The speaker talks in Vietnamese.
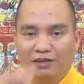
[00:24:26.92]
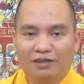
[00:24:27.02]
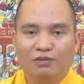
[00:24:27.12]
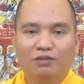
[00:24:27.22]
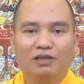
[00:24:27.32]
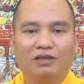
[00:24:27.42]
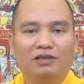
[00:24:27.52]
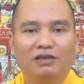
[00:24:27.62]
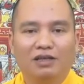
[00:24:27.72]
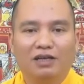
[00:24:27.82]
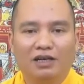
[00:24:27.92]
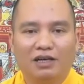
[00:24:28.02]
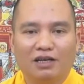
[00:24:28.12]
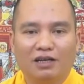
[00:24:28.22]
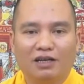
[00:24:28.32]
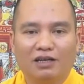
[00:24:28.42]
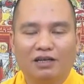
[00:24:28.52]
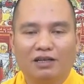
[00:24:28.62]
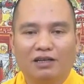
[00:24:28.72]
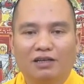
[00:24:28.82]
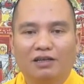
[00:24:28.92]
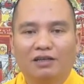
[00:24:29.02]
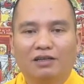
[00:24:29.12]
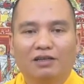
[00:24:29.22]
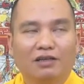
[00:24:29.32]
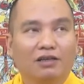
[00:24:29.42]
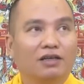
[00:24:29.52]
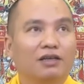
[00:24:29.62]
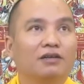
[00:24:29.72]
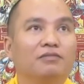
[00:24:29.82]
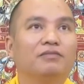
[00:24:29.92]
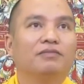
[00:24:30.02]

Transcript: giống như uh, uh,